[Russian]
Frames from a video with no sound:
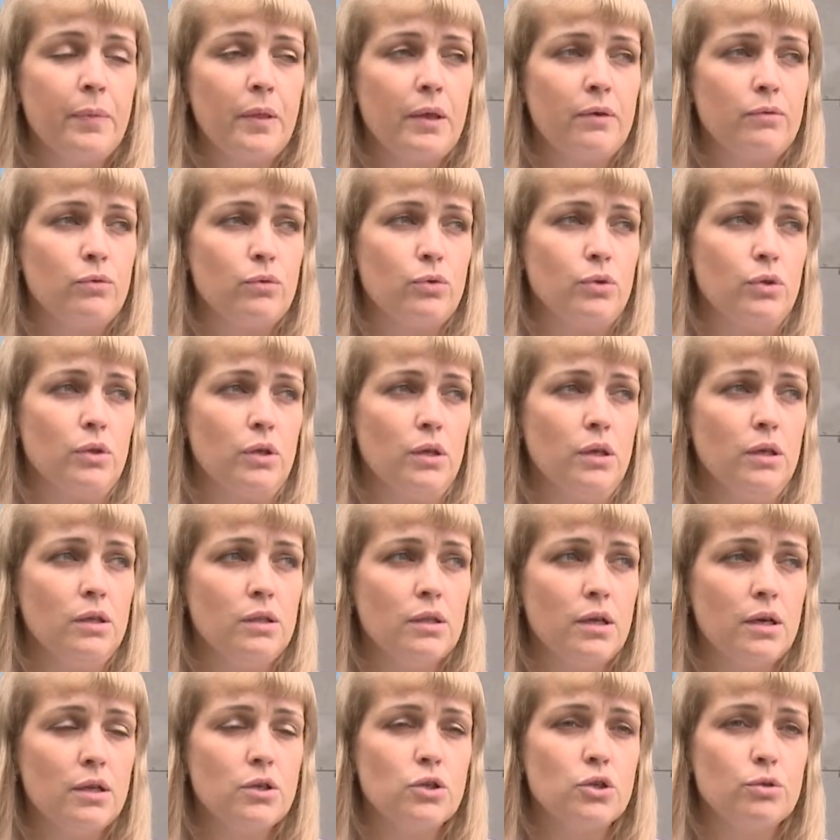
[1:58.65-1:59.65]
Вот, и
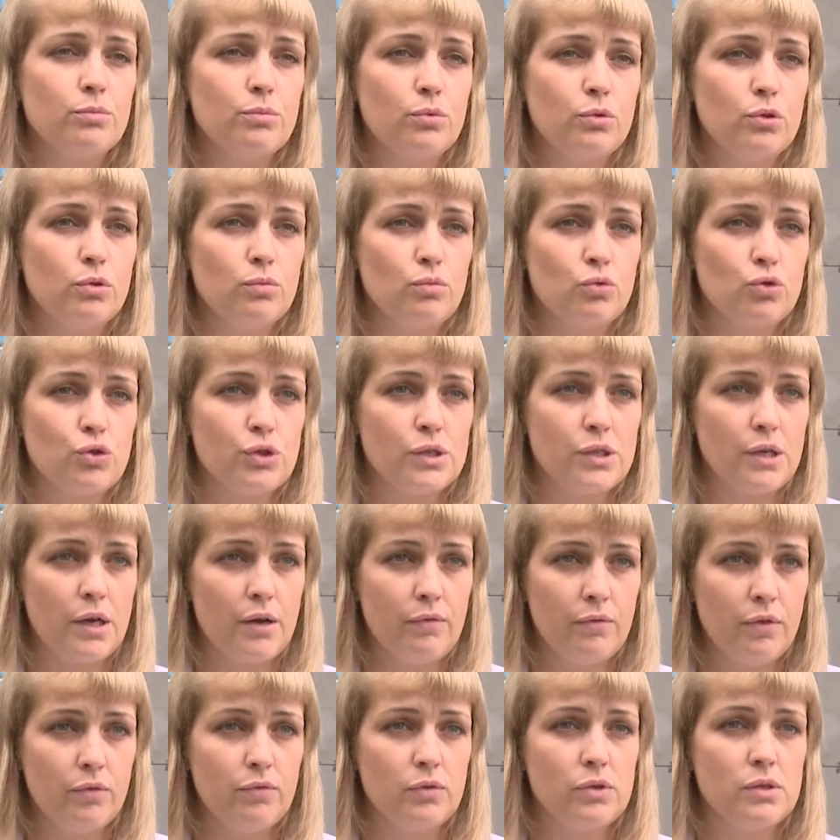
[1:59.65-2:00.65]
дальше будем уже
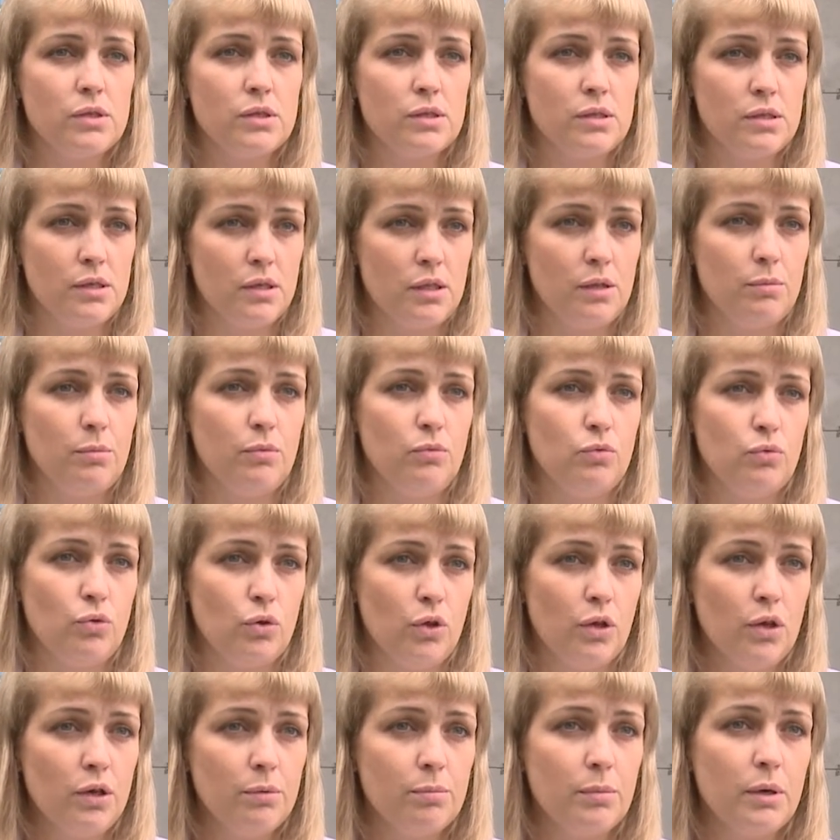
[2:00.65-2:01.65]
сравнивать с ценами в
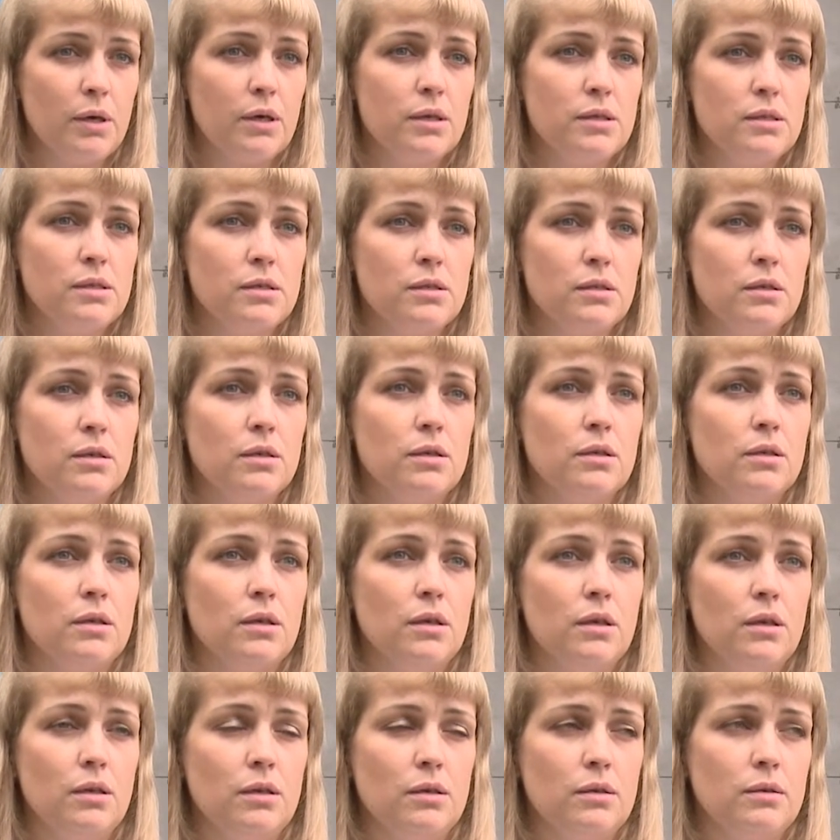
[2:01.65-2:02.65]
других магазинах и